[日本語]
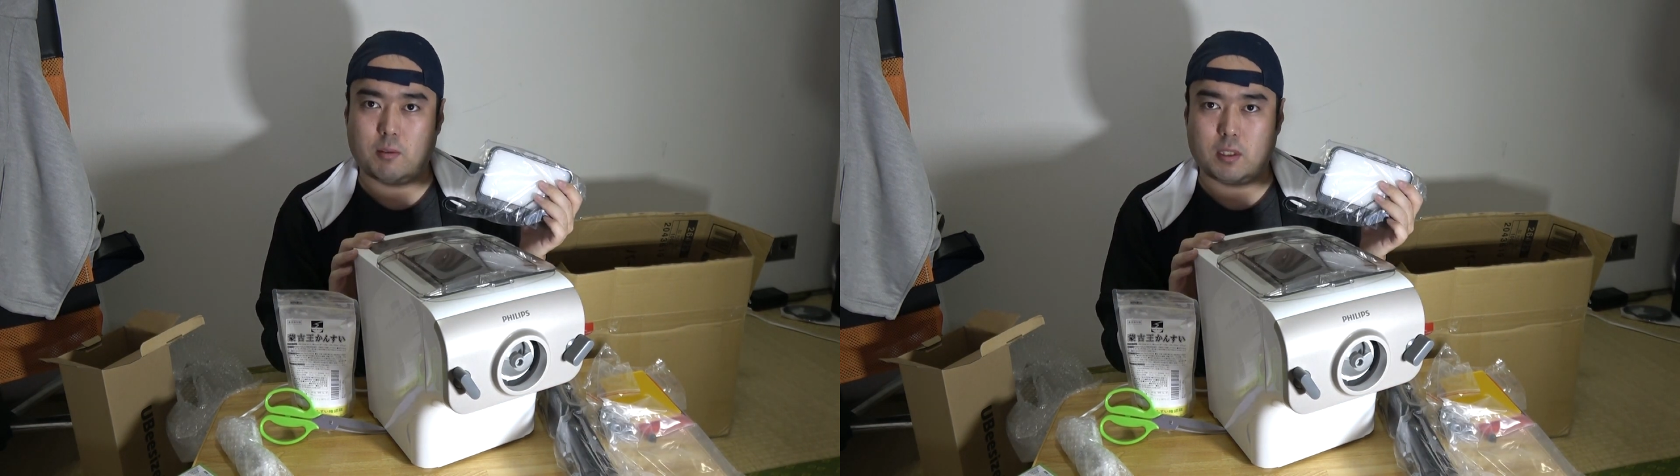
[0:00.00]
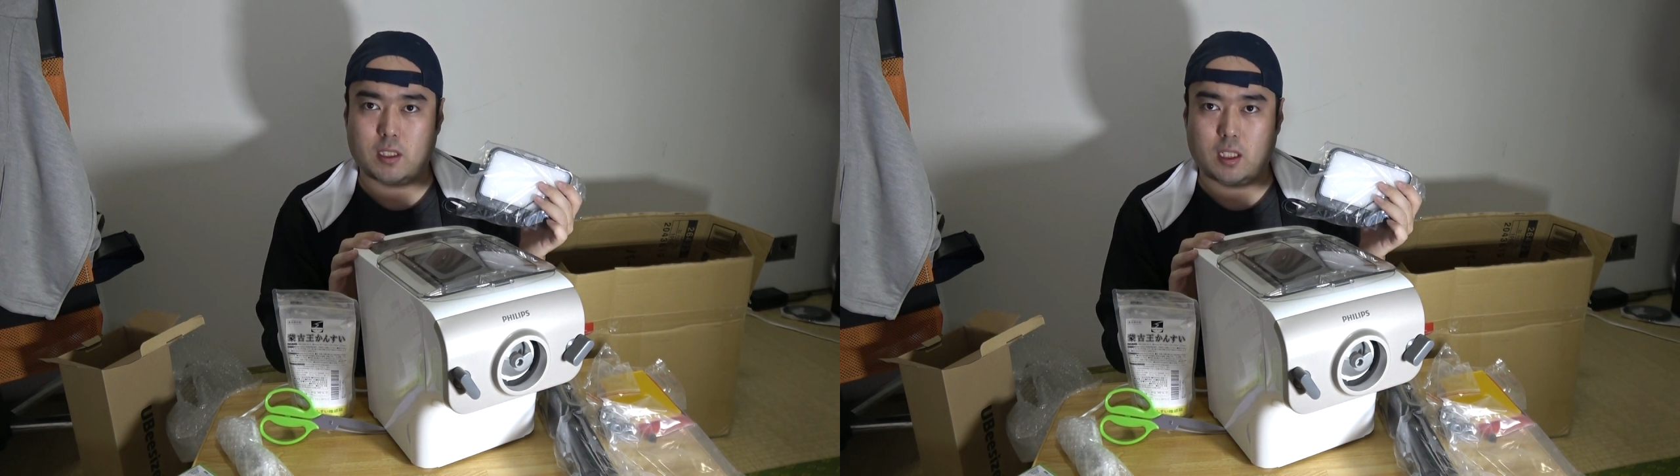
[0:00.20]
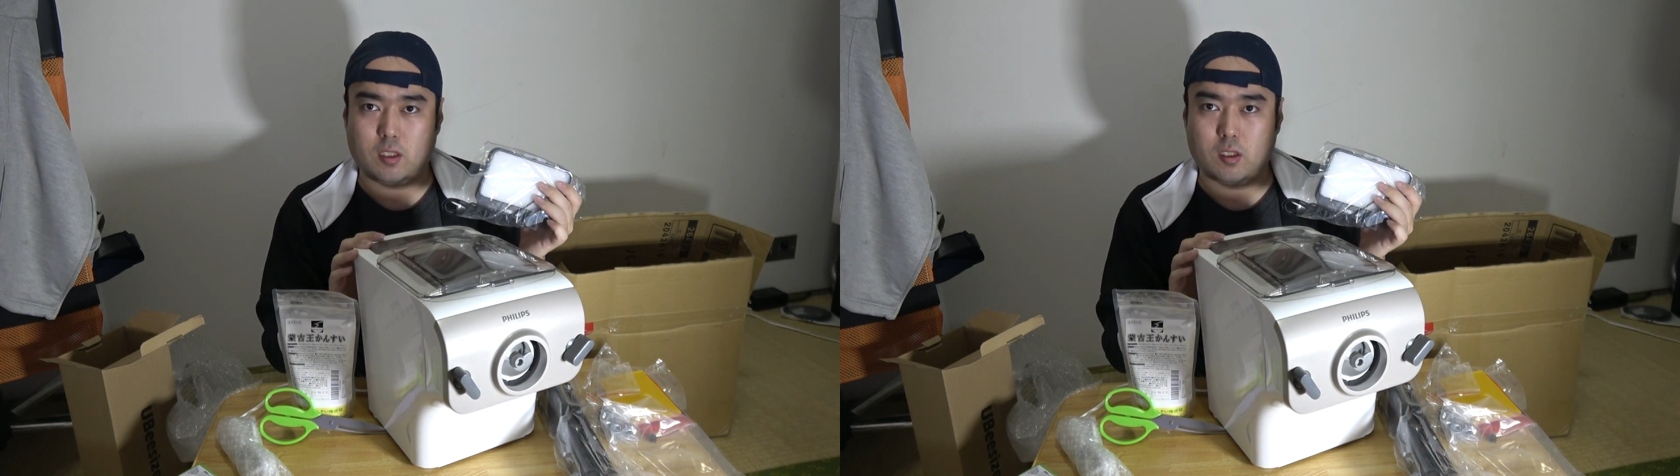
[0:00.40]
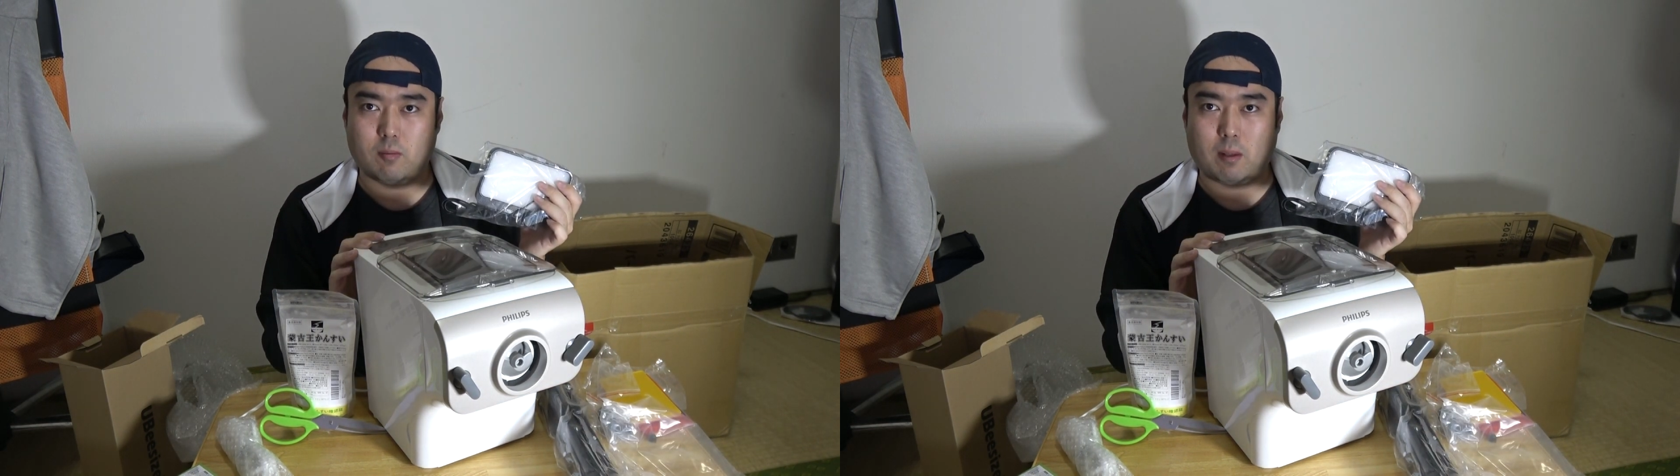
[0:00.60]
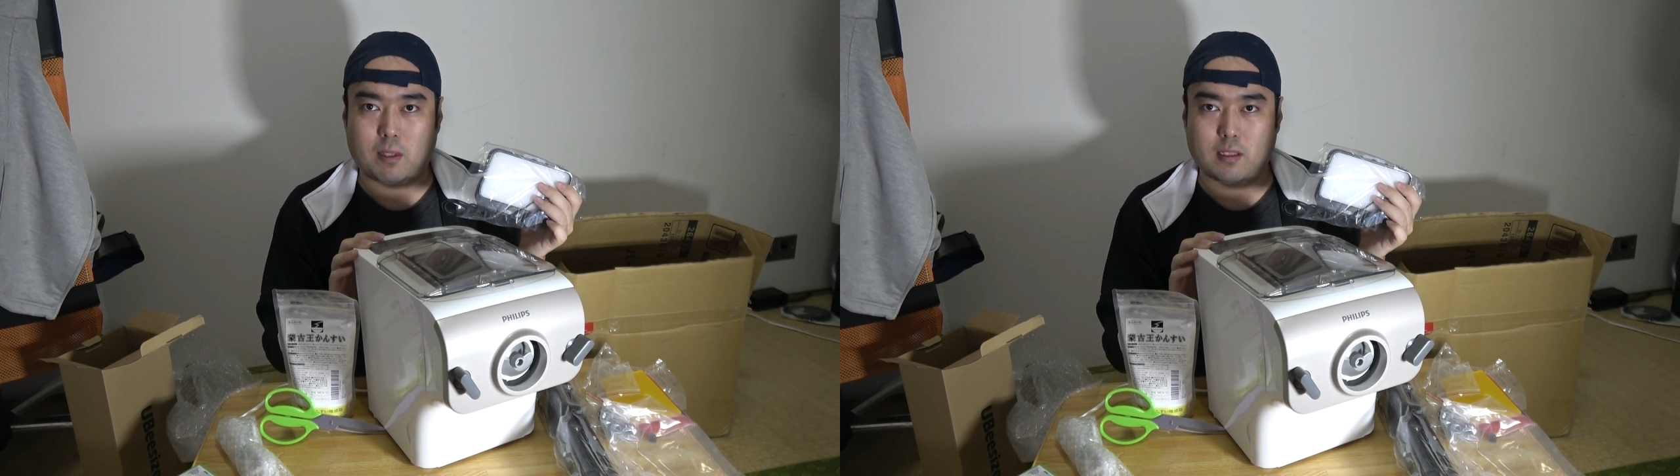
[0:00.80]
めまして
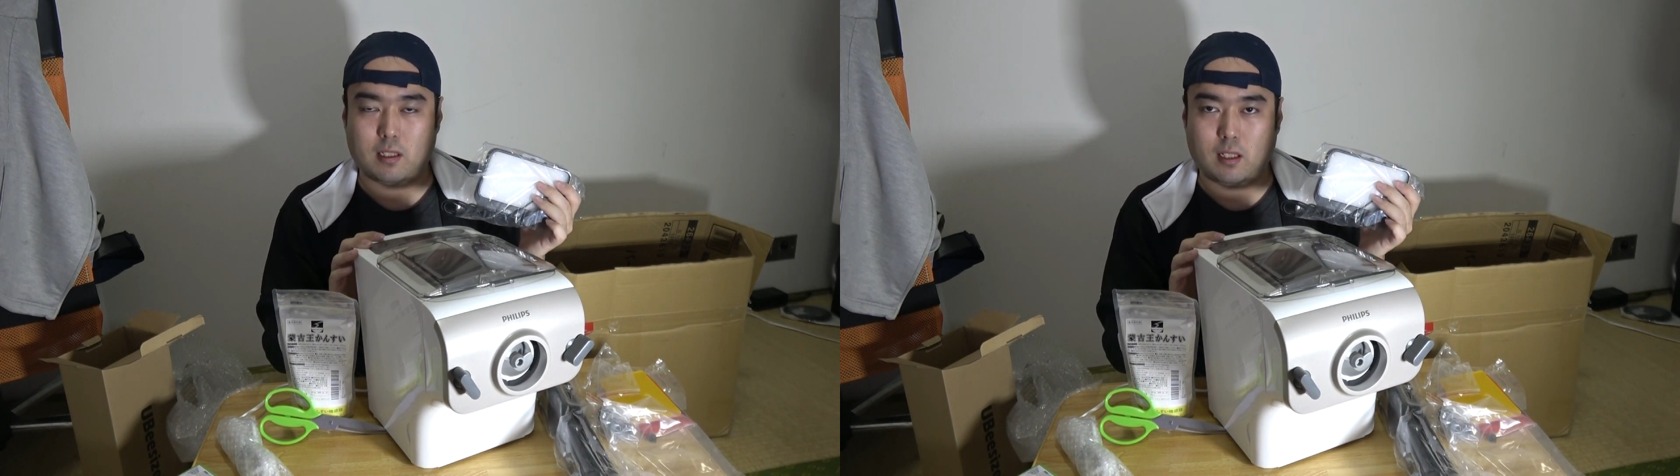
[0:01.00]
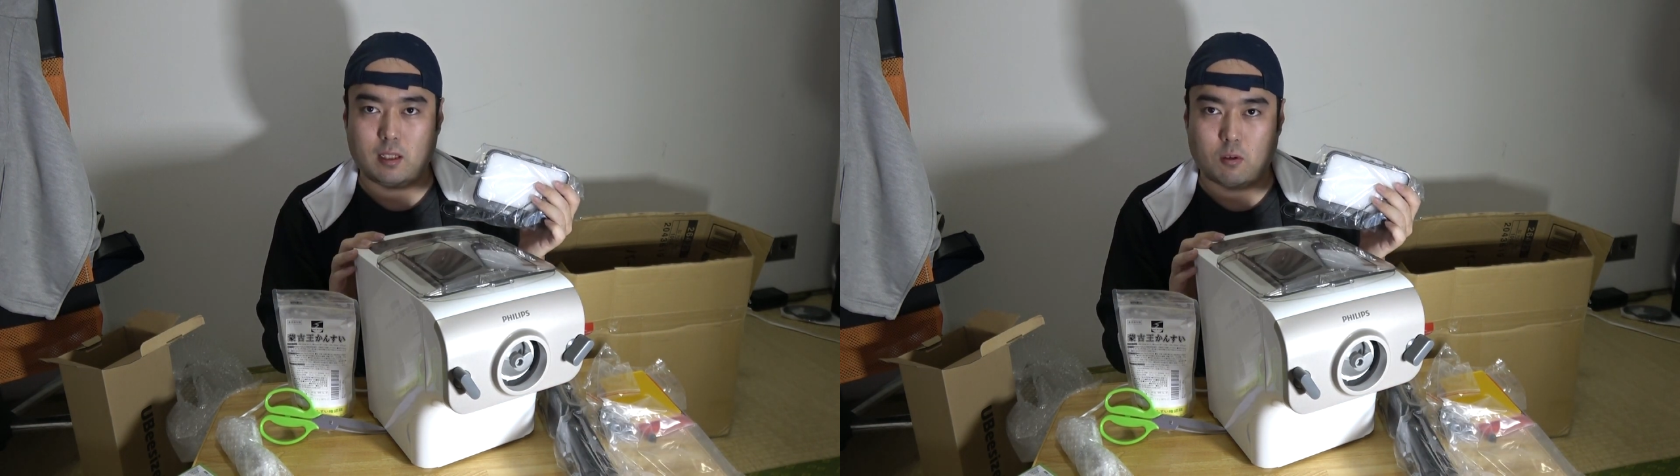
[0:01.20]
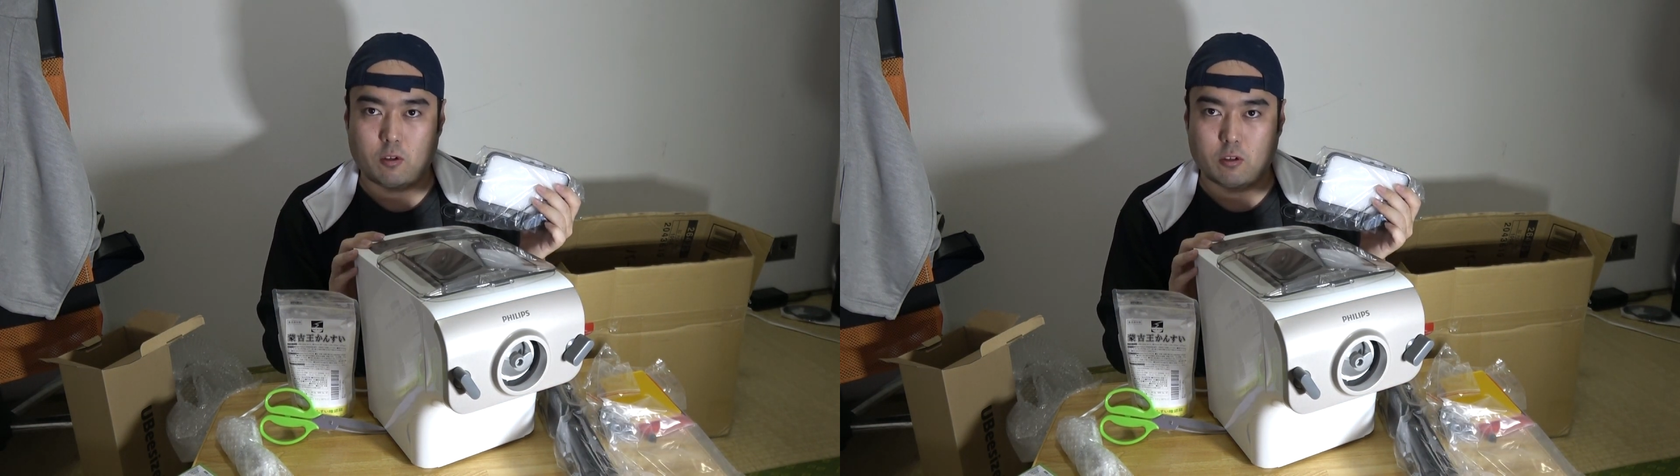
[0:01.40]
YouTuber 祭りで投